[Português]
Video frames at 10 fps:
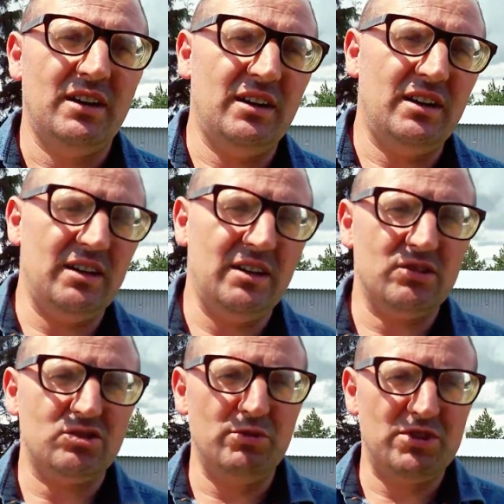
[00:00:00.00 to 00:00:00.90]

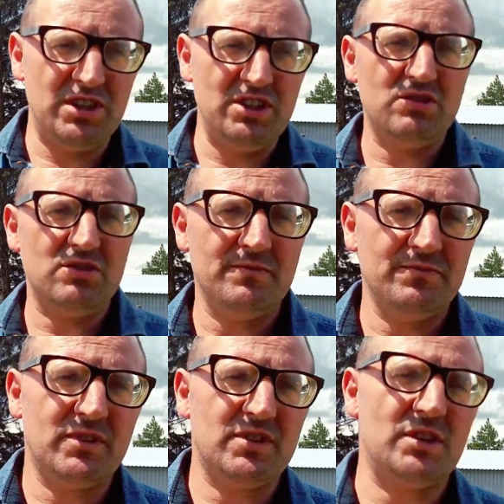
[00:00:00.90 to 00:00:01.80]
ah, subsídios
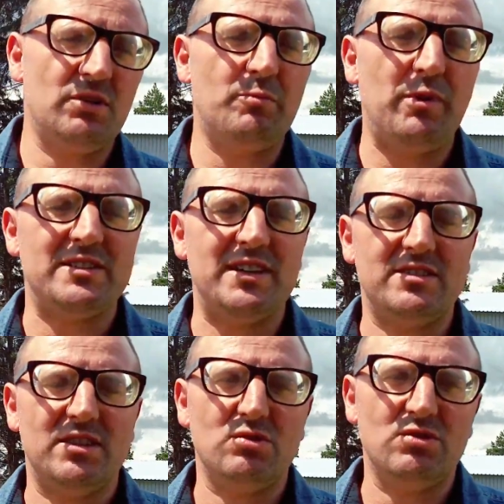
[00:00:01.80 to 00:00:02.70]
que serão
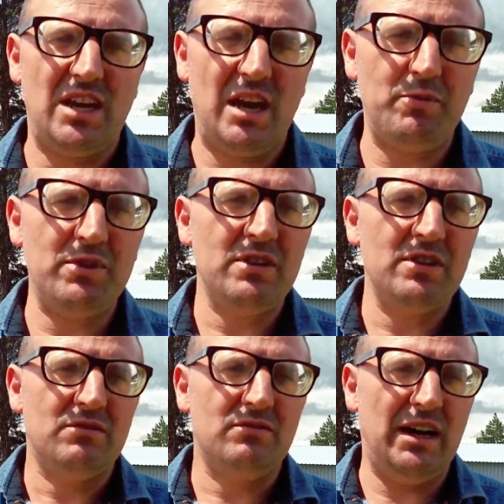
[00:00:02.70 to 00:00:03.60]
repassados à SUSEP,
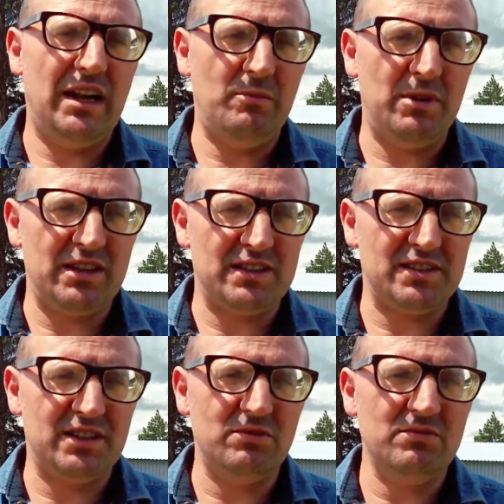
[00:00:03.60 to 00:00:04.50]
Vale
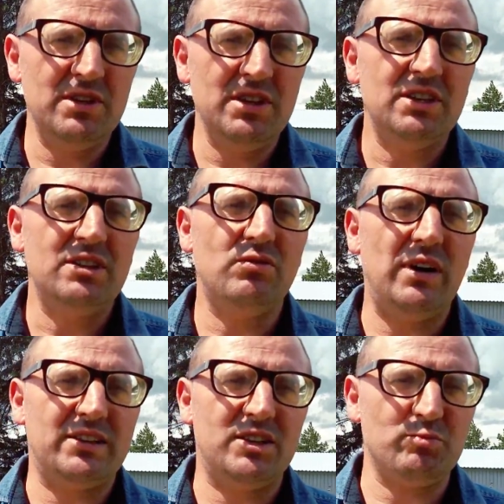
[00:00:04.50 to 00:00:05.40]
Alimentação e o
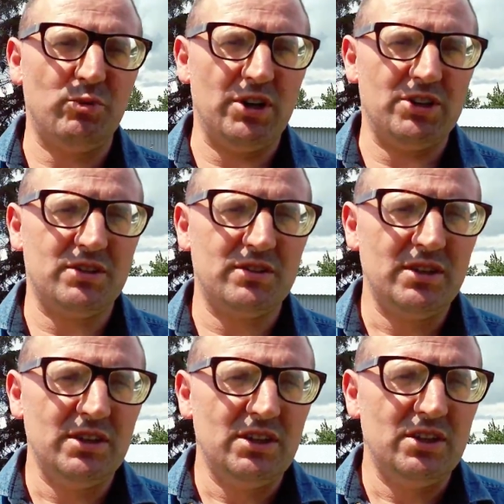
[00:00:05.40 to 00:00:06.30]
Vale Transporte.
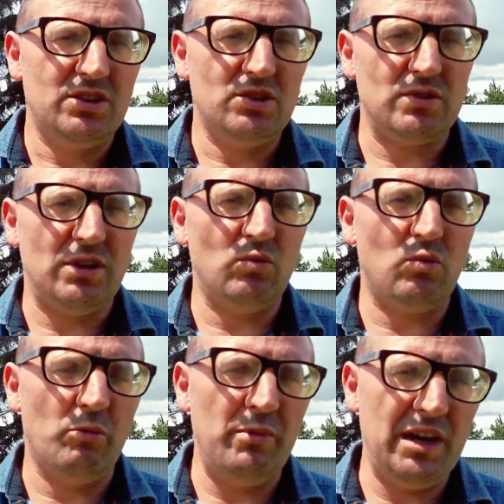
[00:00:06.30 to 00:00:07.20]
Isso é um
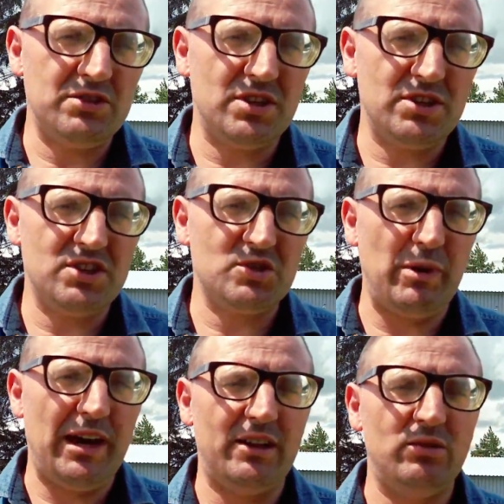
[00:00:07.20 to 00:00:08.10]
começo e a gente
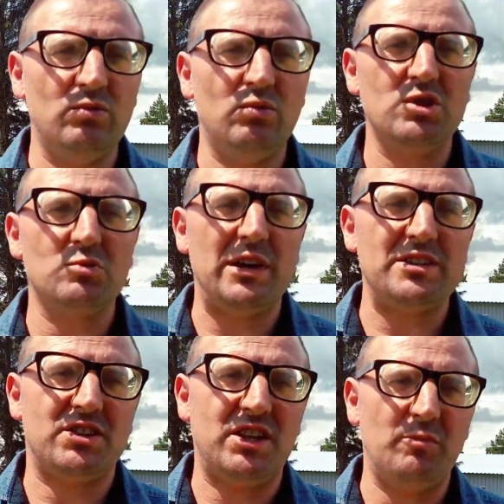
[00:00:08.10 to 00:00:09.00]
espera, num curto
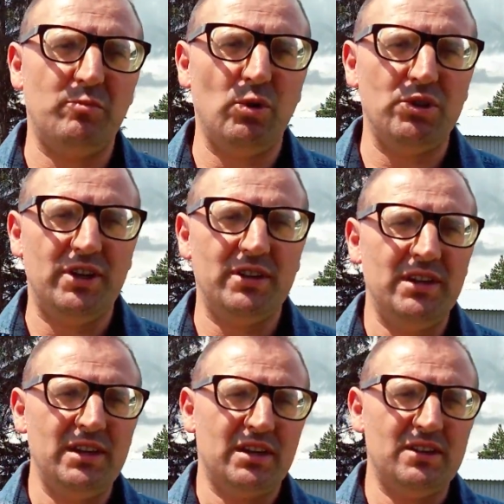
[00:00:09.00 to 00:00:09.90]
espaço de tempo, poder,
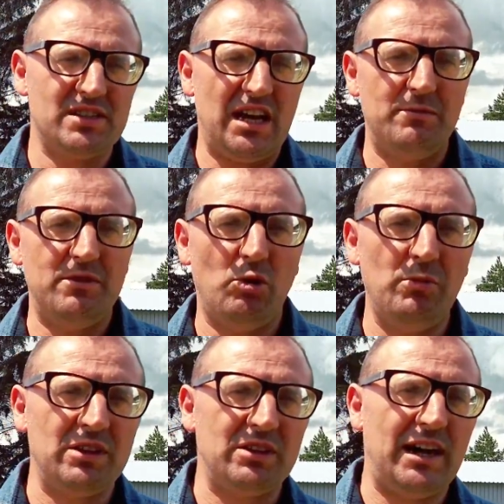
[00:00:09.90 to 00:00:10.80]
quem sabe,
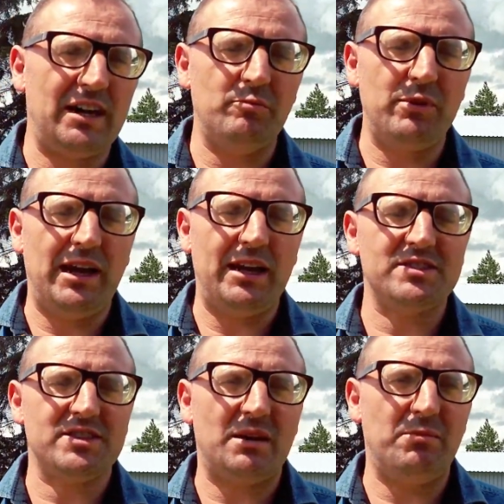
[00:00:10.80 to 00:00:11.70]
aumentar, ampliar
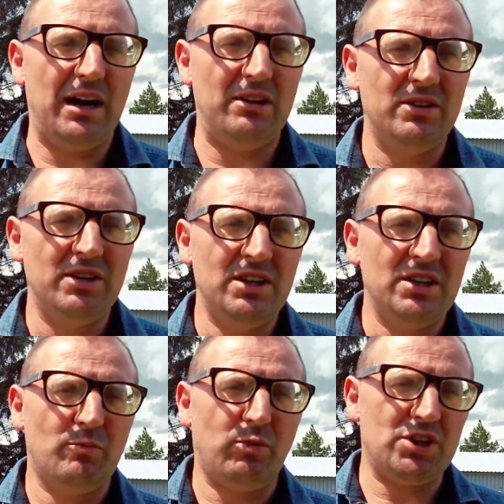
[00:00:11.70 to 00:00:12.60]
esse trabalho,
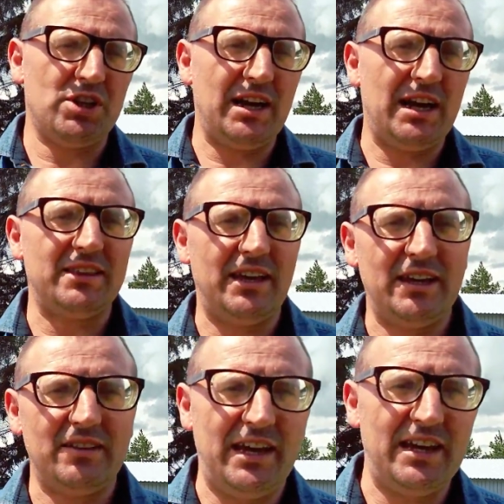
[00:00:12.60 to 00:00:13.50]
que pode chegar
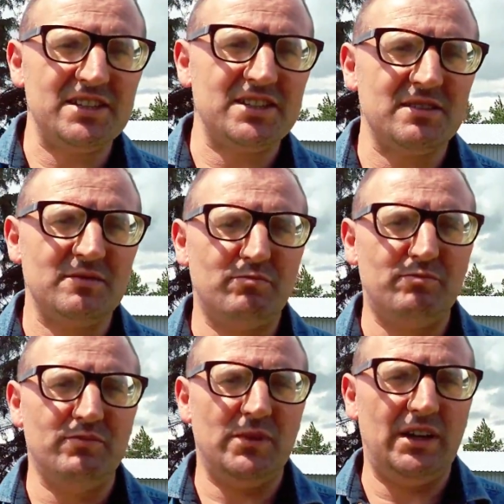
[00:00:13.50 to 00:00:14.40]
até 10
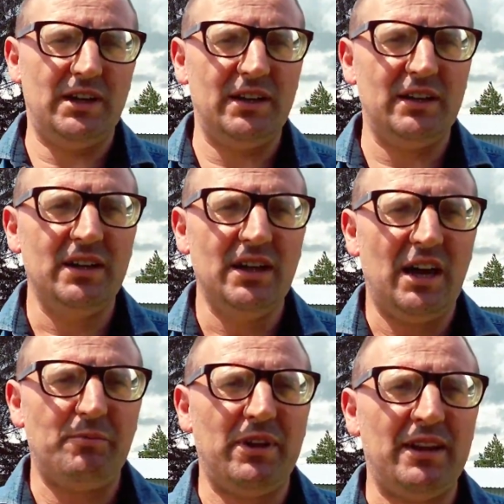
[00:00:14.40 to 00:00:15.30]
ah,
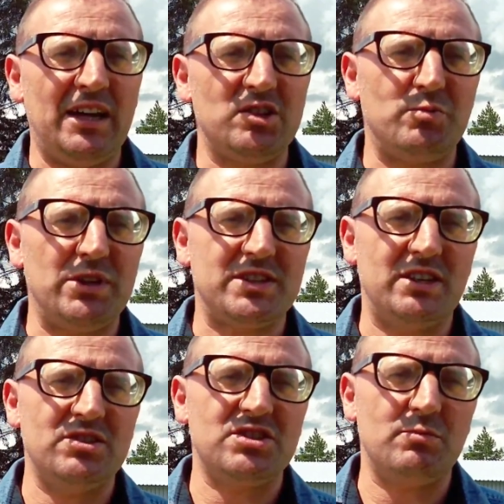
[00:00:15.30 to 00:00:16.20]
apenados
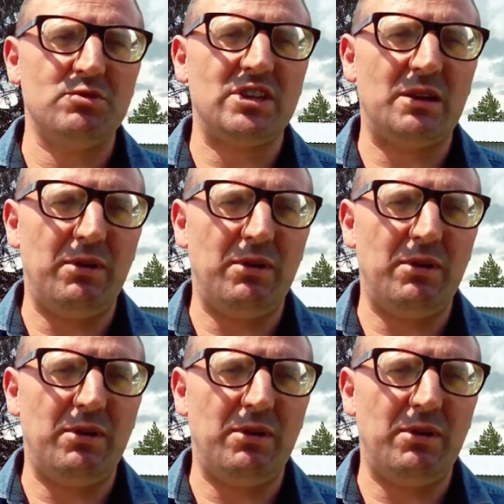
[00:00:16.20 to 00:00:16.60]
prestando esse tipo de